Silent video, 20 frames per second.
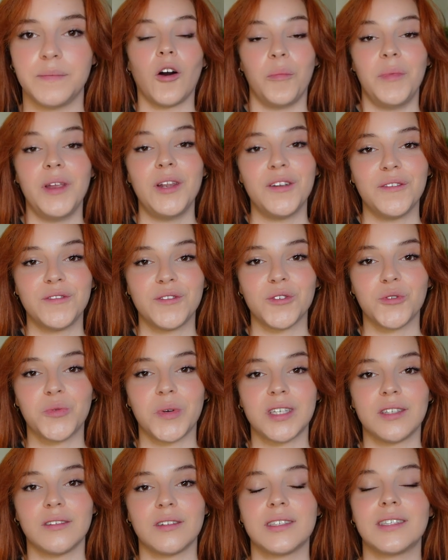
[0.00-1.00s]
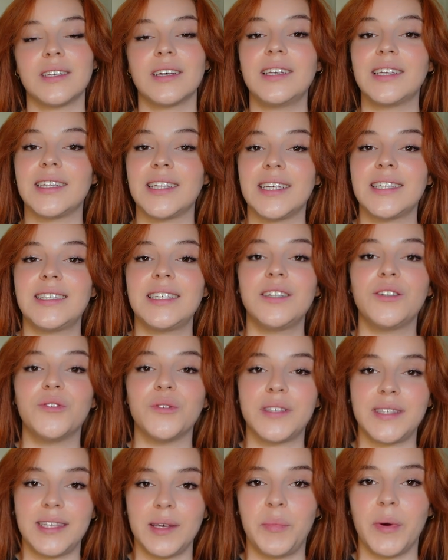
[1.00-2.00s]
En 1965, ils décident de
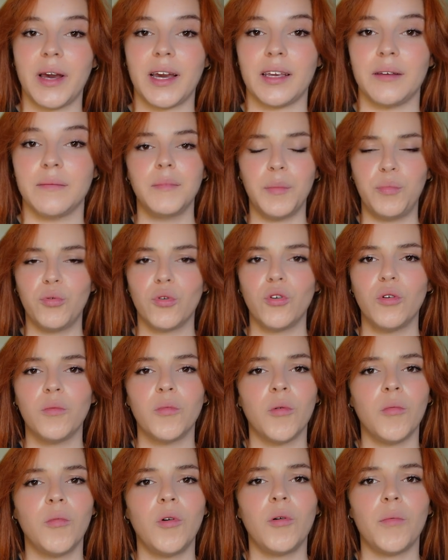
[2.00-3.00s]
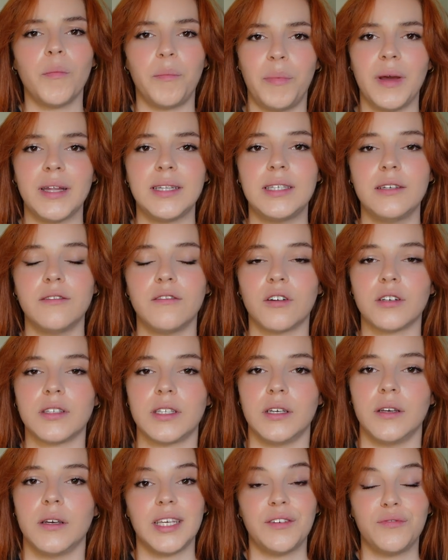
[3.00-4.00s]
se séparer, mais pour le moment, pas de
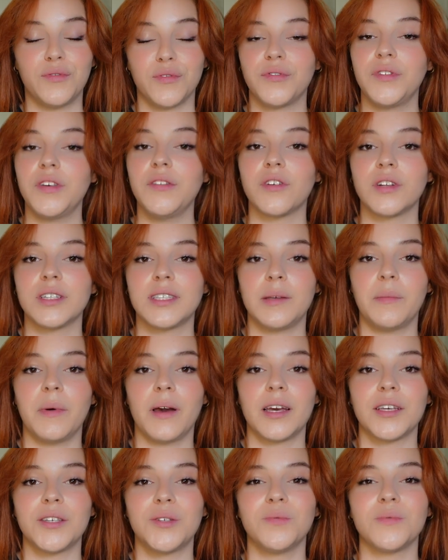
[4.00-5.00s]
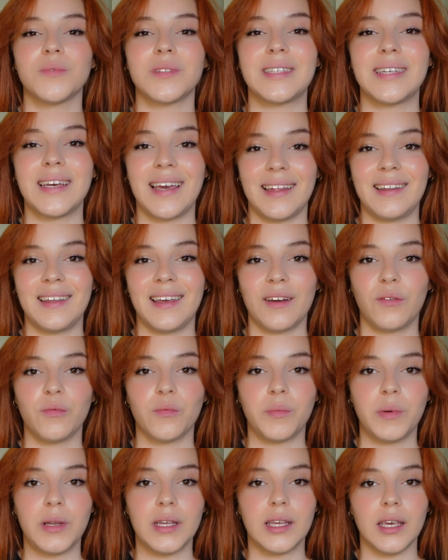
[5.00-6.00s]
divorcer. Ils vont vivre une séparation très très
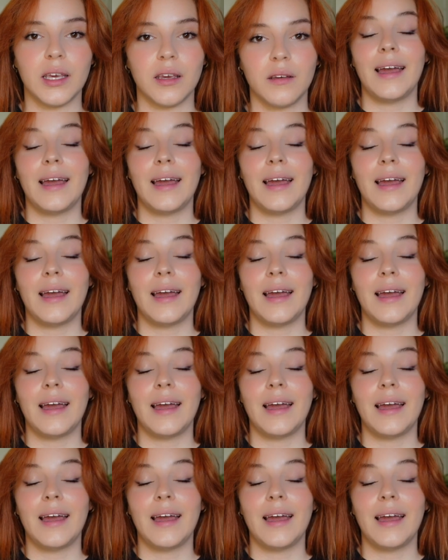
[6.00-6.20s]
compliquée.